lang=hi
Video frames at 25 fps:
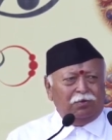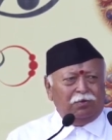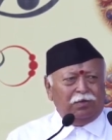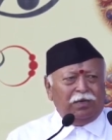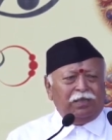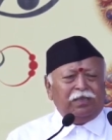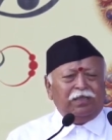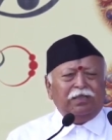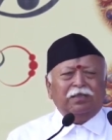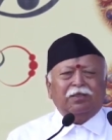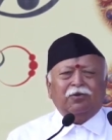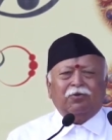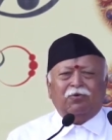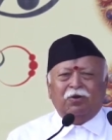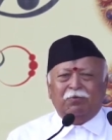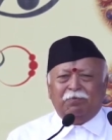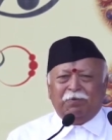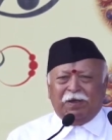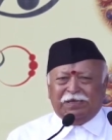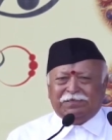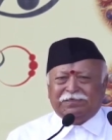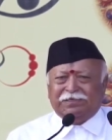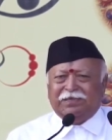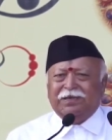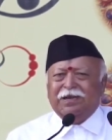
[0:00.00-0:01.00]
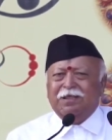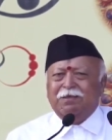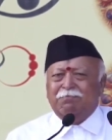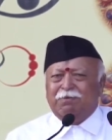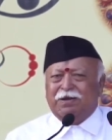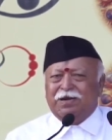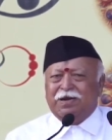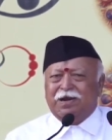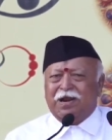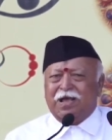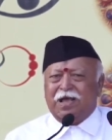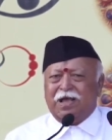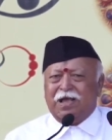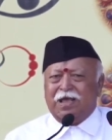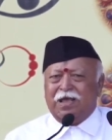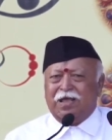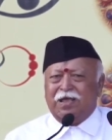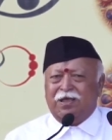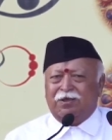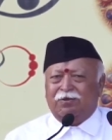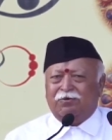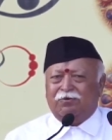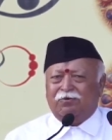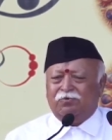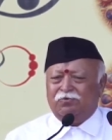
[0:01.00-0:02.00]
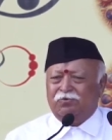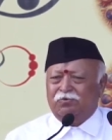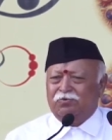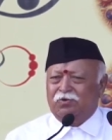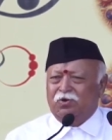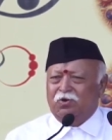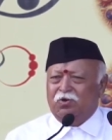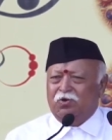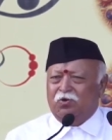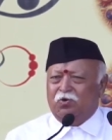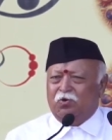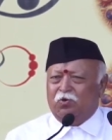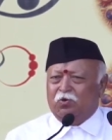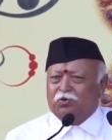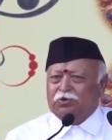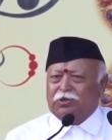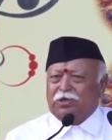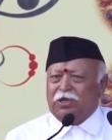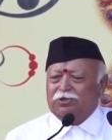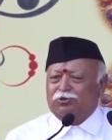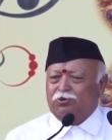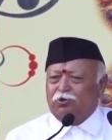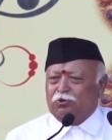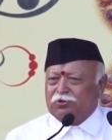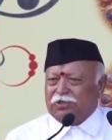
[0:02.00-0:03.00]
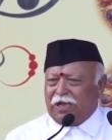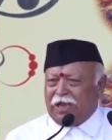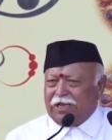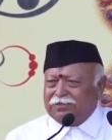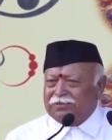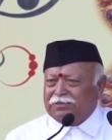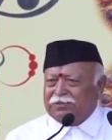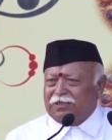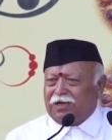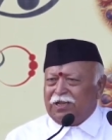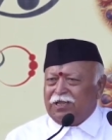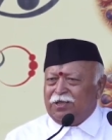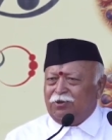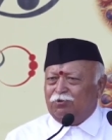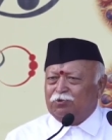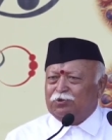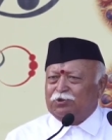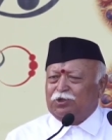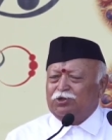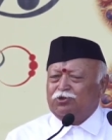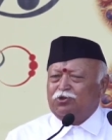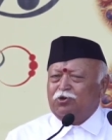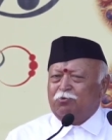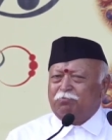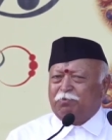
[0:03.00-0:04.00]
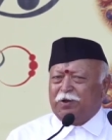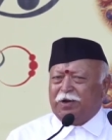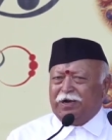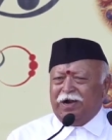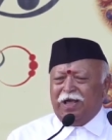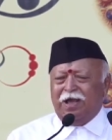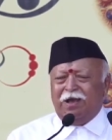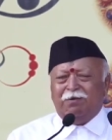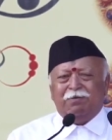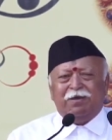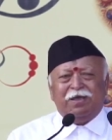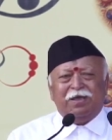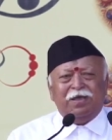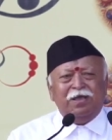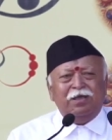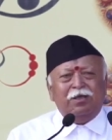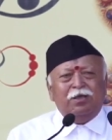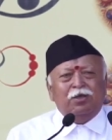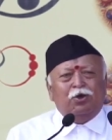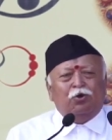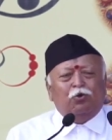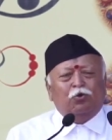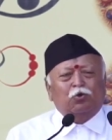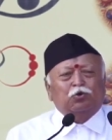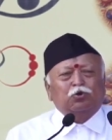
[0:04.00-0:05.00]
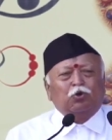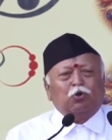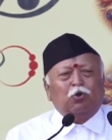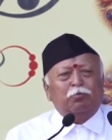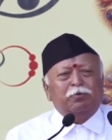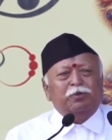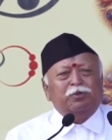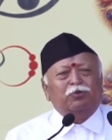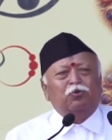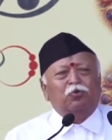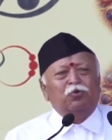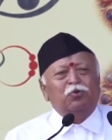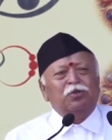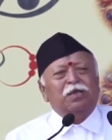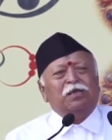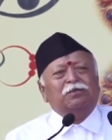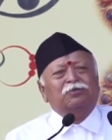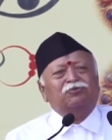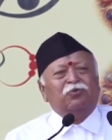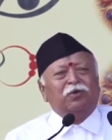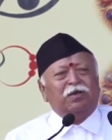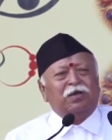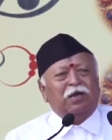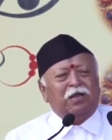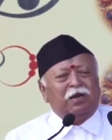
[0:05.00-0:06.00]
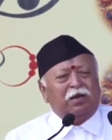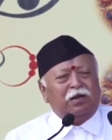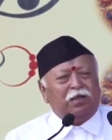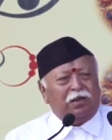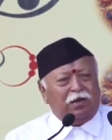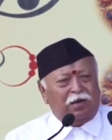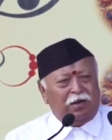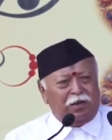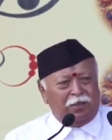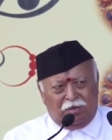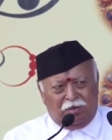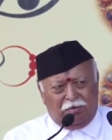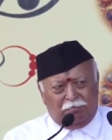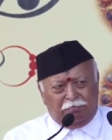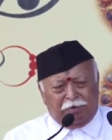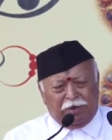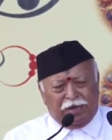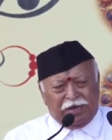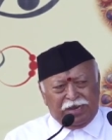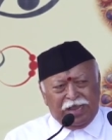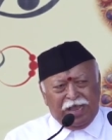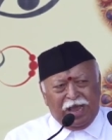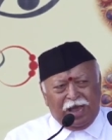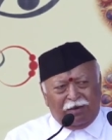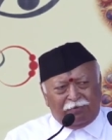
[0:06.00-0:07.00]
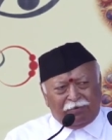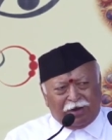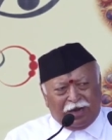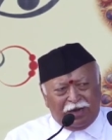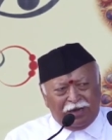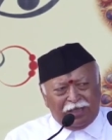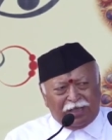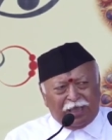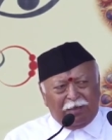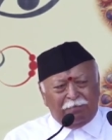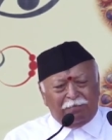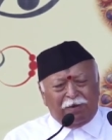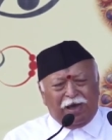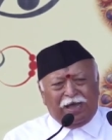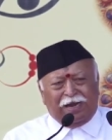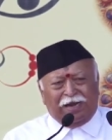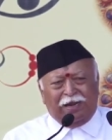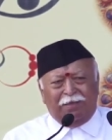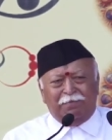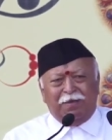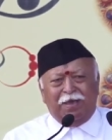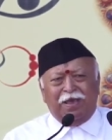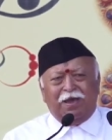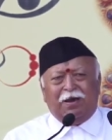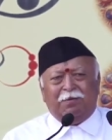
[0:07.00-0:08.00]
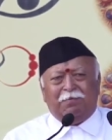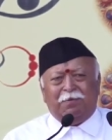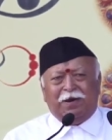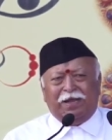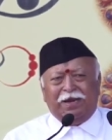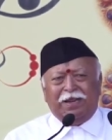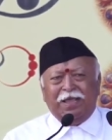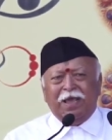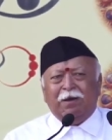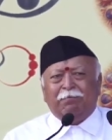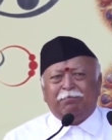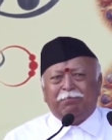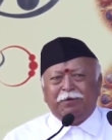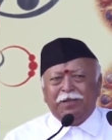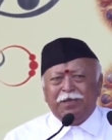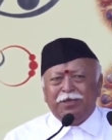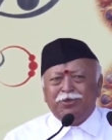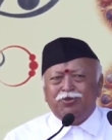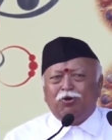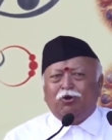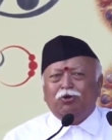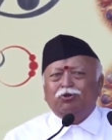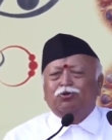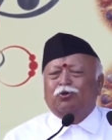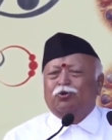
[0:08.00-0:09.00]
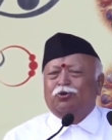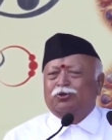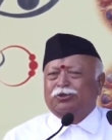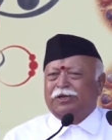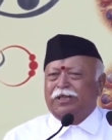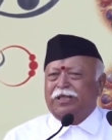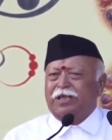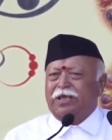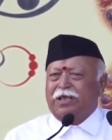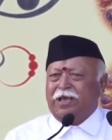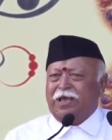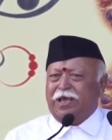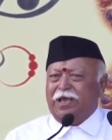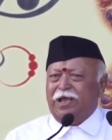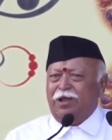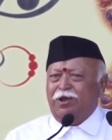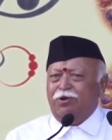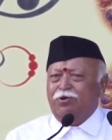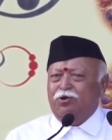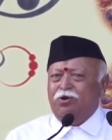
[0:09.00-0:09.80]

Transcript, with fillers: लेकिन केवल फैशन नहीं बन रहा है उसका जो शास्त्र है उसकी जो परिणाम है उसको भी दुनिया स्वीकार कर रही पर्यावरण के बारे में हमारी अपनी जो दृष्टि है